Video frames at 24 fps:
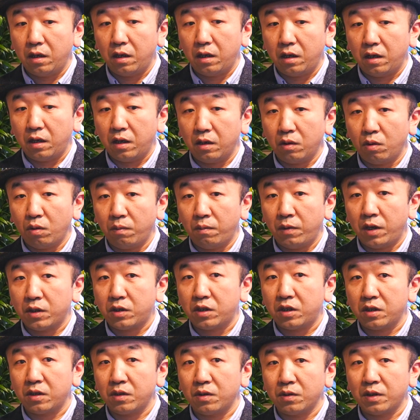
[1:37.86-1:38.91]
あの
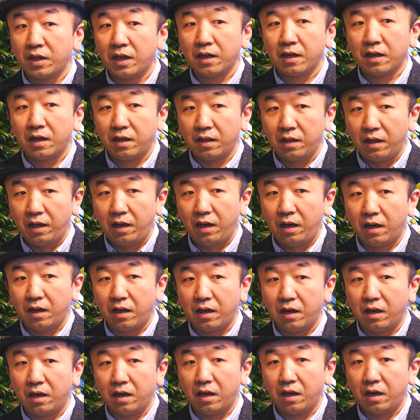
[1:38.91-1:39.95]
街の中で
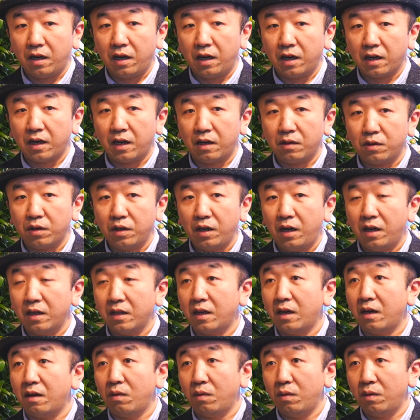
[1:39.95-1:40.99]
明るい
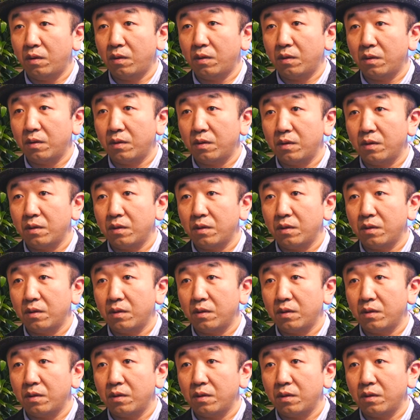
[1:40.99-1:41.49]
花を